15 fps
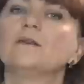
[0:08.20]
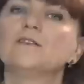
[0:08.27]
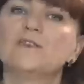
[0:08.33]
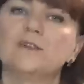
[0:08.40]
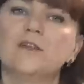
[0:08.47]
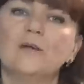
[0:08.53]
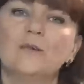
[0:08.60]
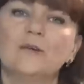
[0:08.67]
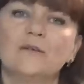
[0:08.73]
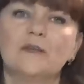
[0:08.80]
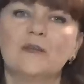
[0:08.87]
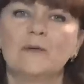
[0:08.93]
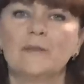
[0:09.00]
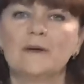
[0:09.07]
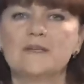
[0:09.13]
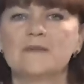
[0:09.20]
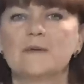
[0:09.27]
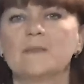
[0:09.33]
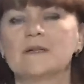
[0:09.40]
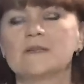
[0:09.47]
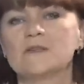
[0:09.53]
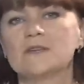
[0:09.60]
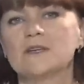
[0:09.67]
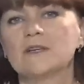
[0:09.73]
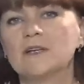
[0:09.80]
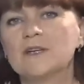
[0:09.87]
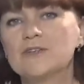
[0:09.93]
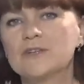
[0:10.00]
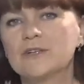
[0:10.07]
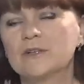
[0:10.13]
Dzień dobry, witam Państwa bardzo
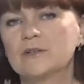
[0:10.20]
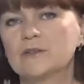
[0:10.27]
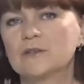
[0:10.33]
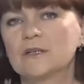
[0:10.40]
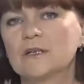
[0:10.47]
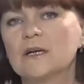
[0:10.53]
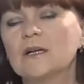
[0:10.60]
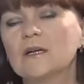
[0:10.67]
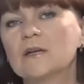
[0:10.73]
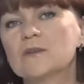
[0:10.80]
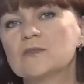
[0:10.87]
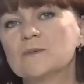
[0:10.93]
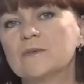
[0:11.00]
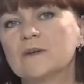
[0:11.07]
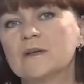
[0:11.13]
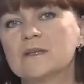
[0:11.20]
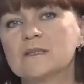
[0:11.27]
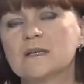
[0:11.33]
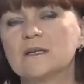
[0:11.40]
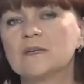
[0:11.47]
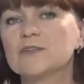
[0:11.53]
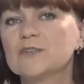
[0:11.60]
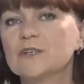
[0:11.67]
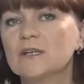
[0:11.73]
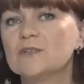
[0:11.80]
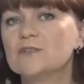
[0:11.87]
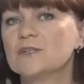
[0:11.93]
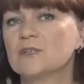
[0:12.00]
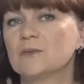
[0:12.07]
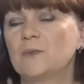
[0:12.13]
serdecznie. Dorota Kanie, Rozmowa Niezależna.
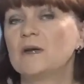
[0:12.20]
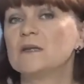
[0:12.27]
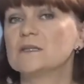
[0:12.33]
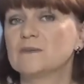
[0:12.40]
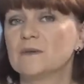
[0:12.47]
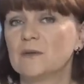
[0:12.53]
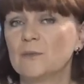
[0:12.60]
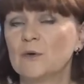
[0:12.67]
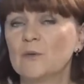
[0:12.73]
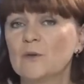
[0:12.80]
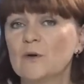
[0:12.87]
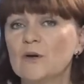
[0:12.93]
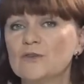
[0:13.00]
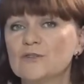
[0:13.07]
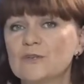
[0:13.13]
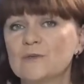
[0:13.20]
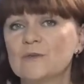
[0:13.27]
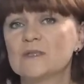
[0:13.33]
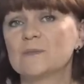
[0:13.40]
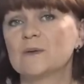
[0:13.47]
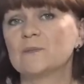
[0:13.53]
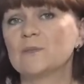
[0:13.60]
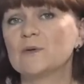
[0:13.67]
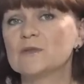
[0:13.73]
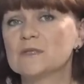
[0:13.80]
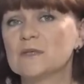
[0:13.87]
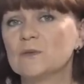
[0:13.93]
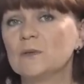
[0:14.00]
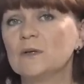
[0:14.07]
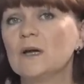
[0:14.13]
Dzisiaj Państwa i moim gościem jest Pan
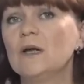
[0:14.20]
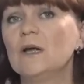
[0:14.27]
poseł